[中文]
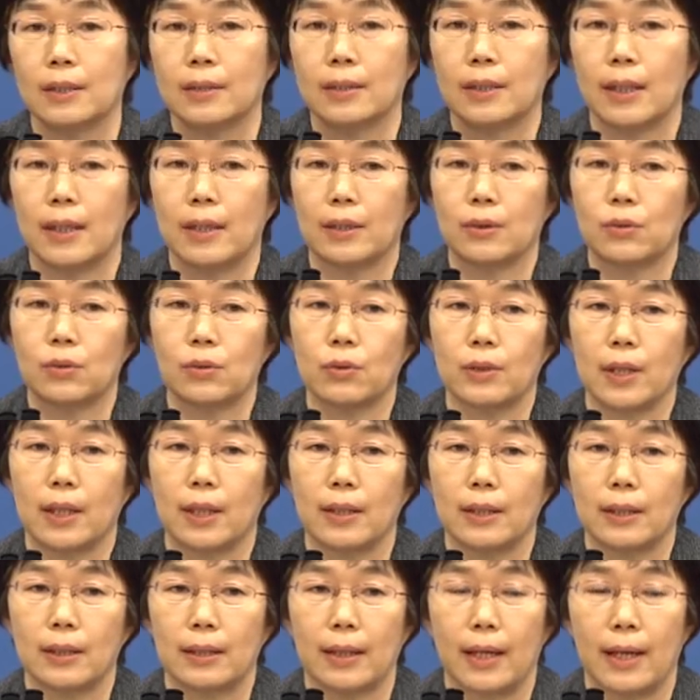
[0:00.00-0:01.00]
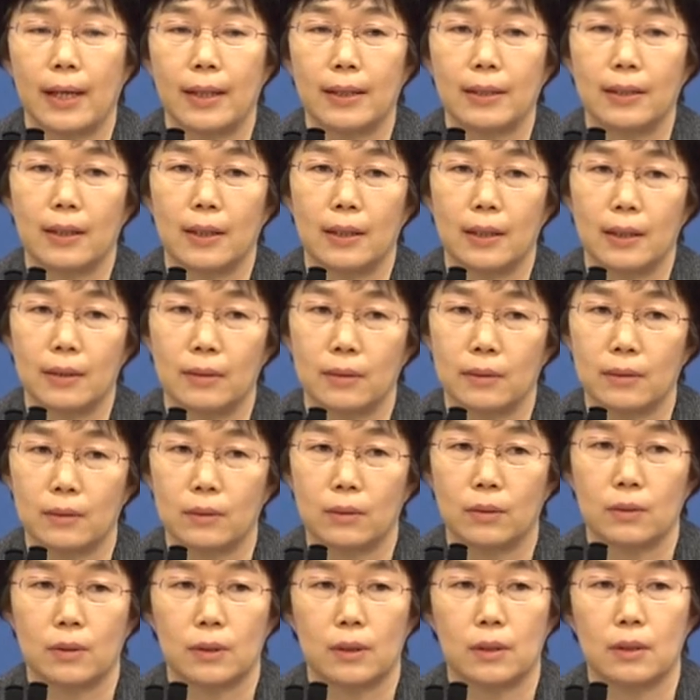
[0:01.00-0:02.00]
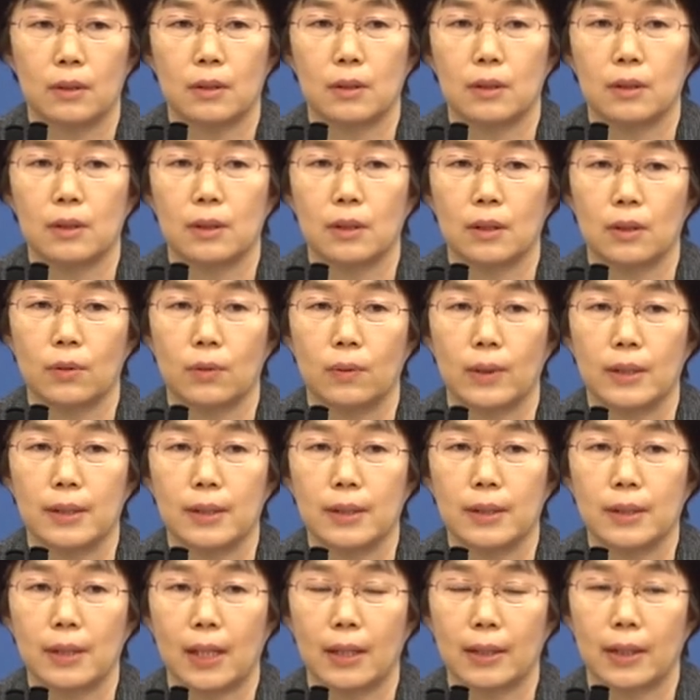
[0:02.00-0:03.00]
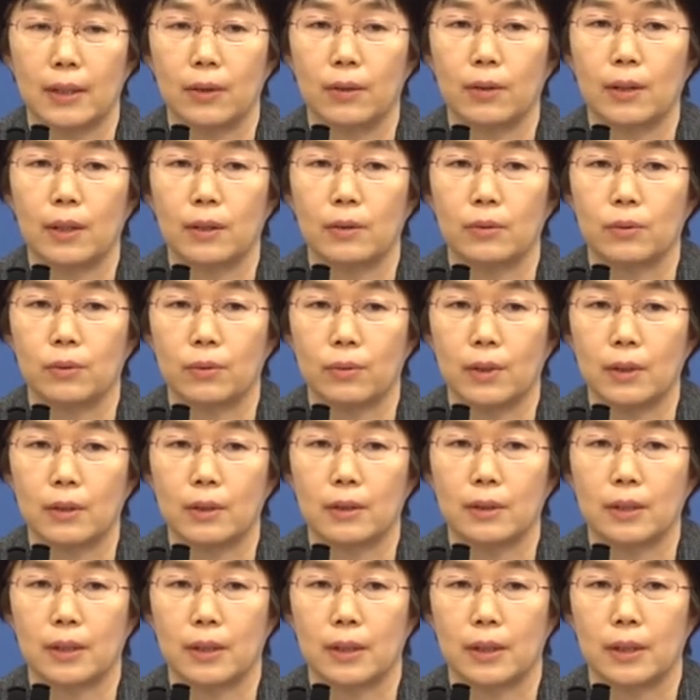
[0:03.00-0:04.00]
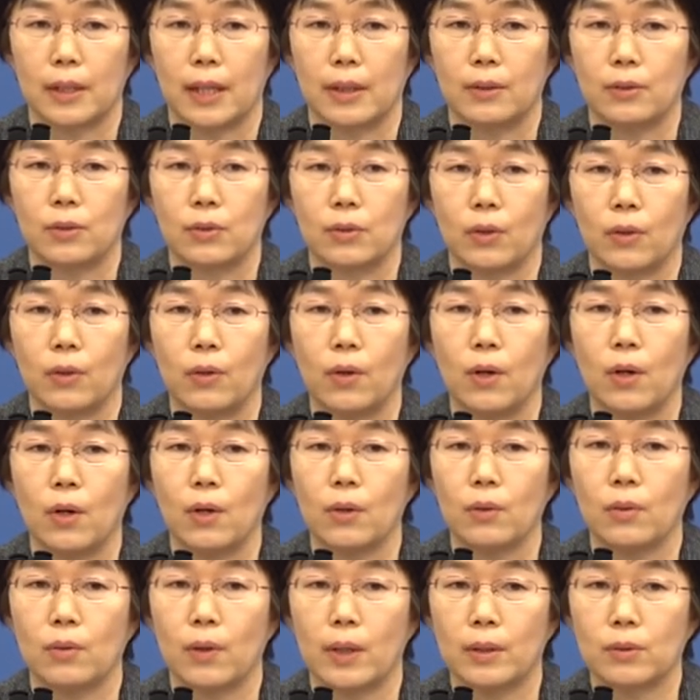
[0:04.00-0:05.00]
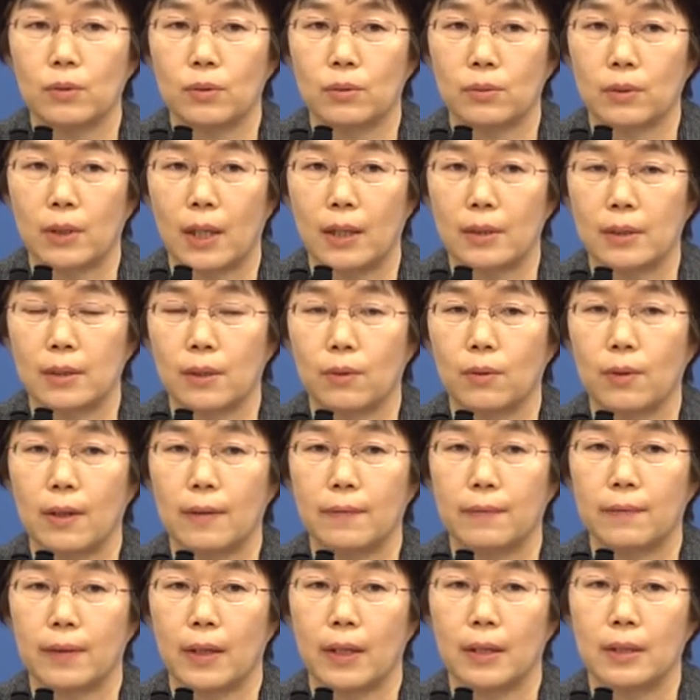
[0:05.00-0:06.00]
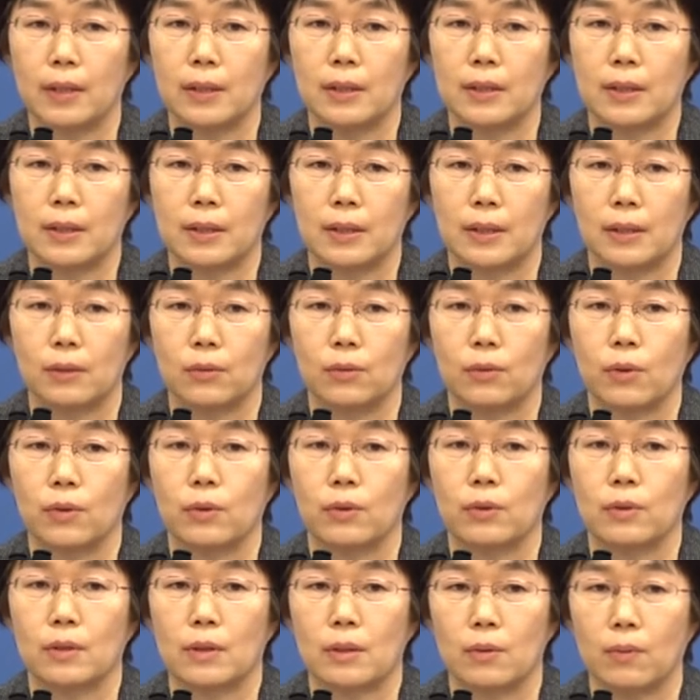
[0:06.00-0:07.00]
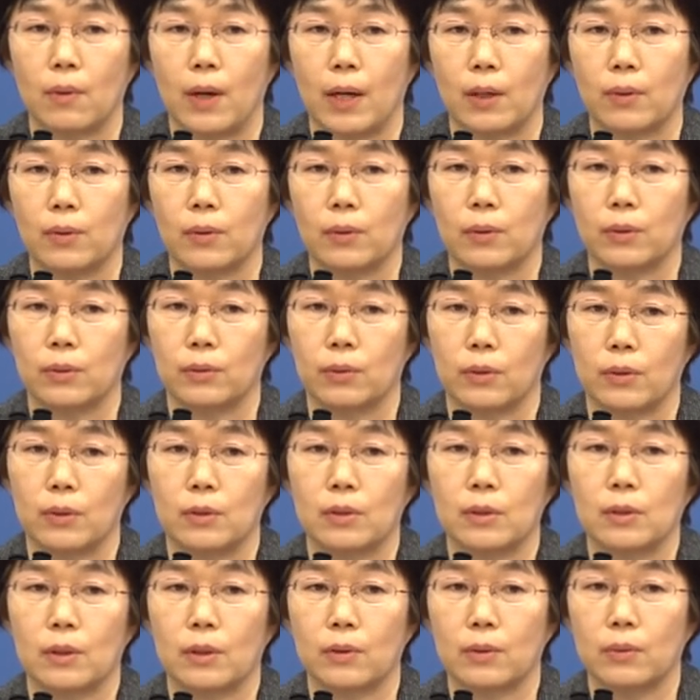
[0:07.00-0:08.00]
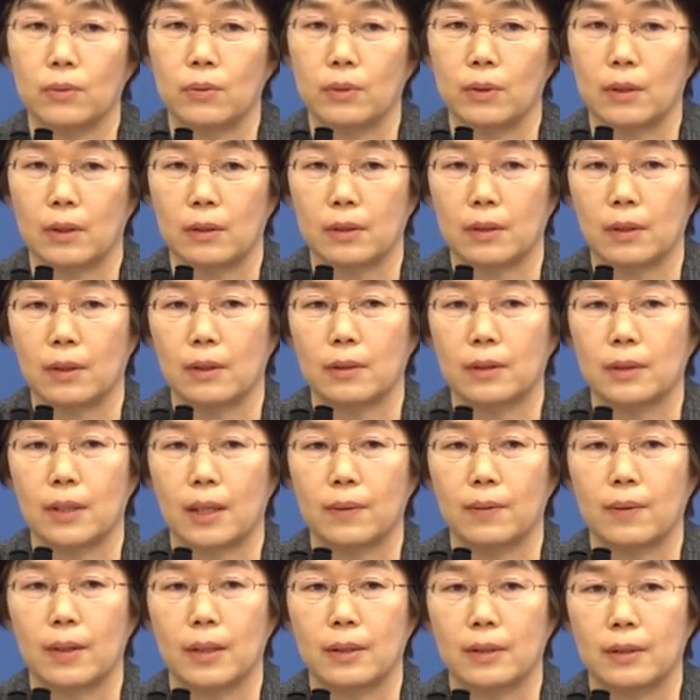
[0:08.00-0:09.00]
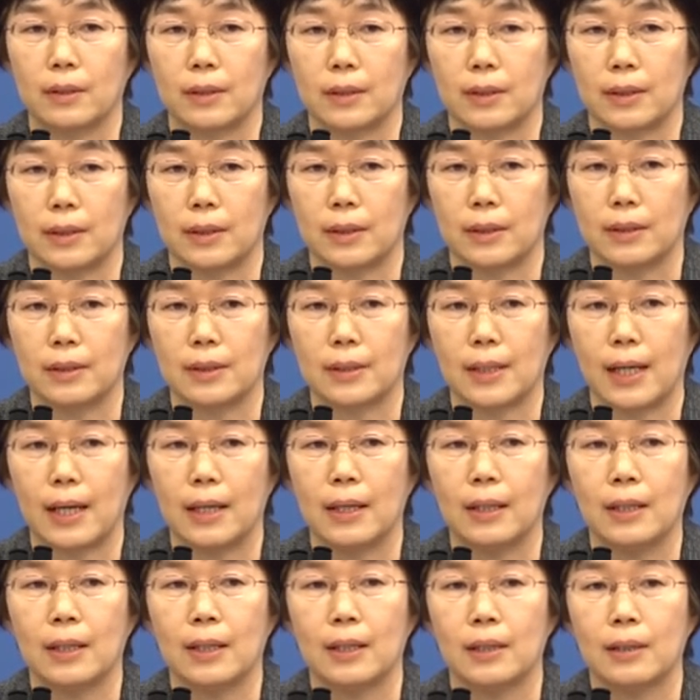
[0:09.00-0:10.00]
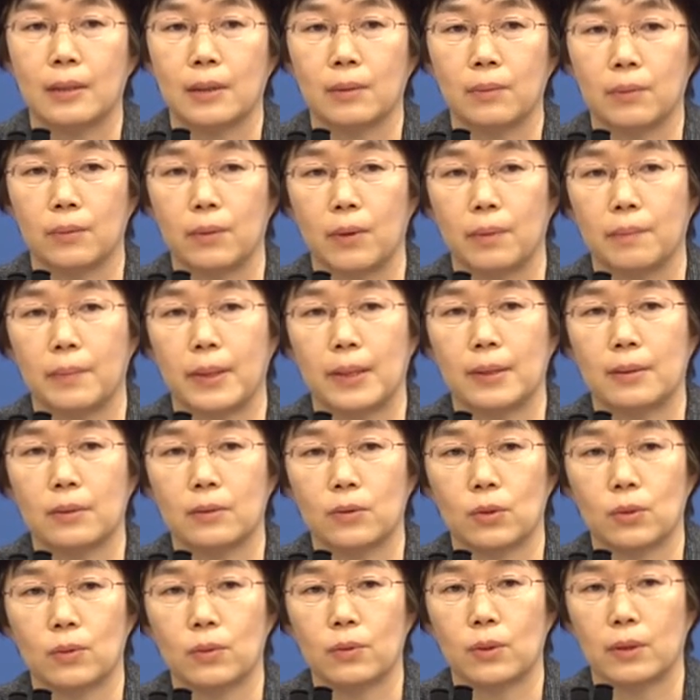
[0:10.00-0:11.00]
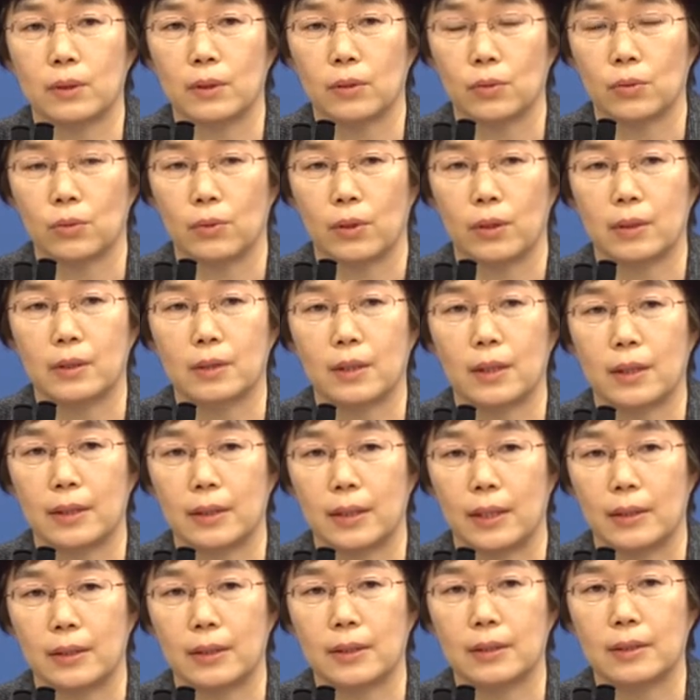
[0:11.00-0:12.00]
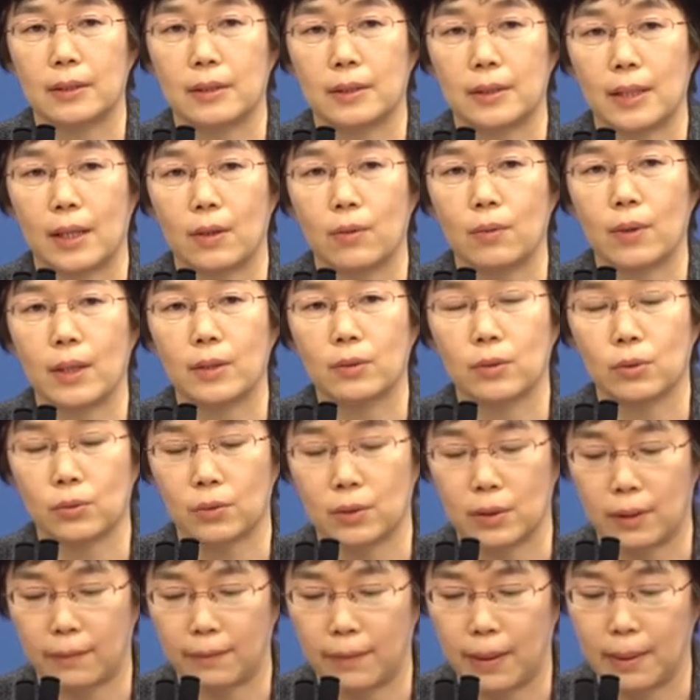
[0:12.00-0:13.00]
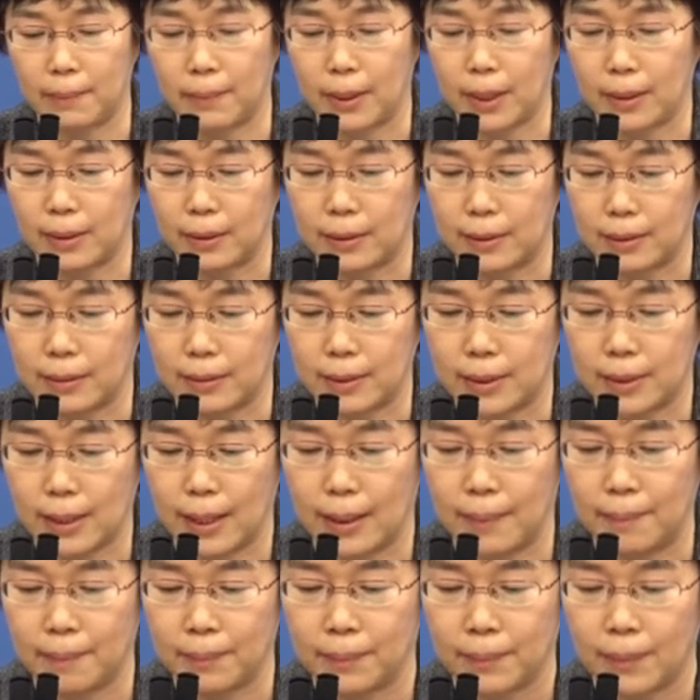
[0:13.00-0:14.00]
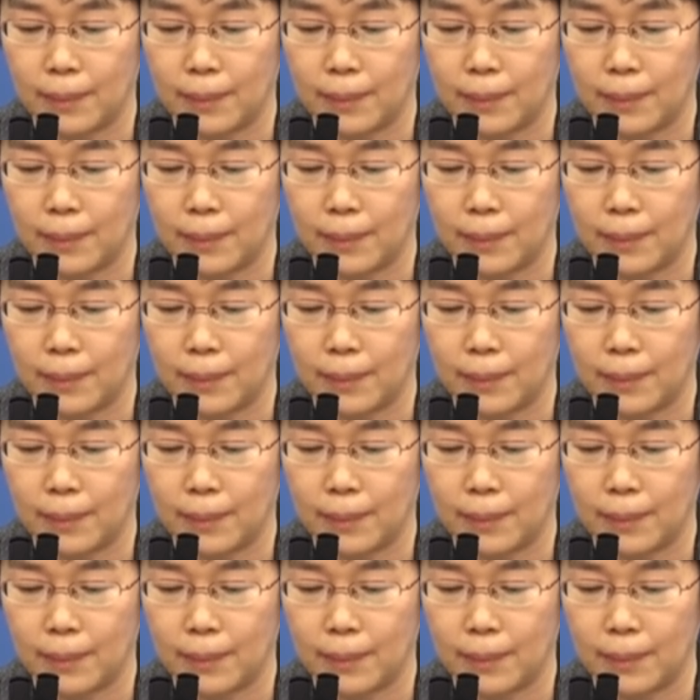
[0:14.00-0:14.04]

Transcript: 在去年以来，呃，其实国际上也有很多的这个研究，关注到新冠肺炎疫情对于死亡率、对于生育等等相关的这个影响。那么，我们中国的学者也一直在关注这方面的影响。